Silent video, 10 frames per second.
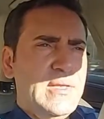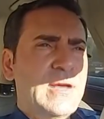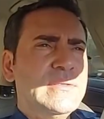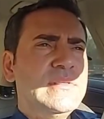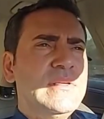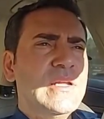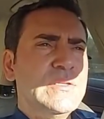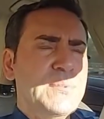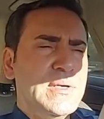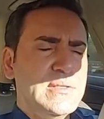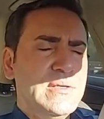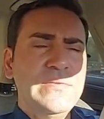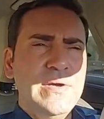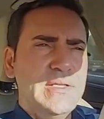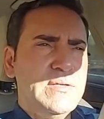hatırlatmakta
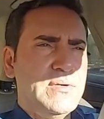fayda